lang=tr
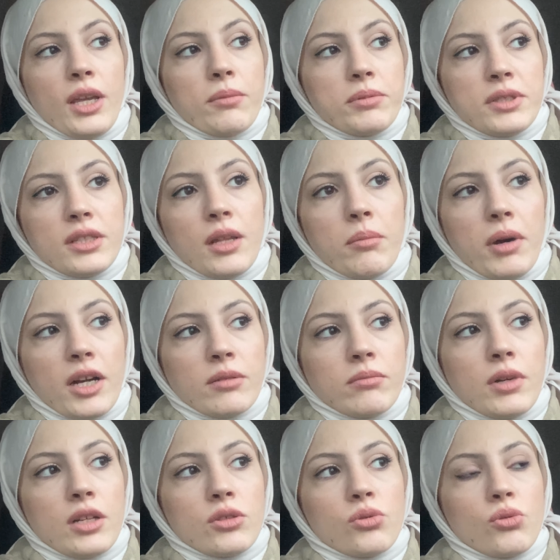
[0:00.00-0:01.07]
Hepsine
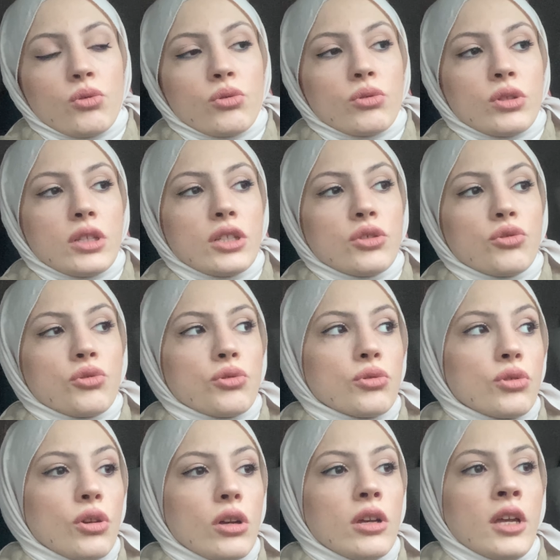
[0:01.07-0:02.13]
bakmak zorundayız.
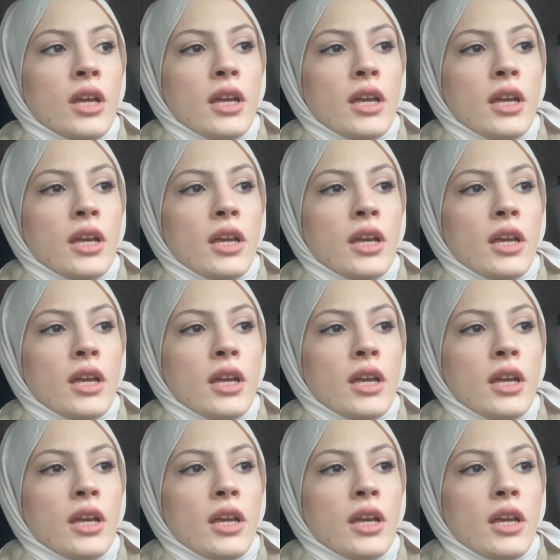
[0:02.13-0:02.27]
Çünkü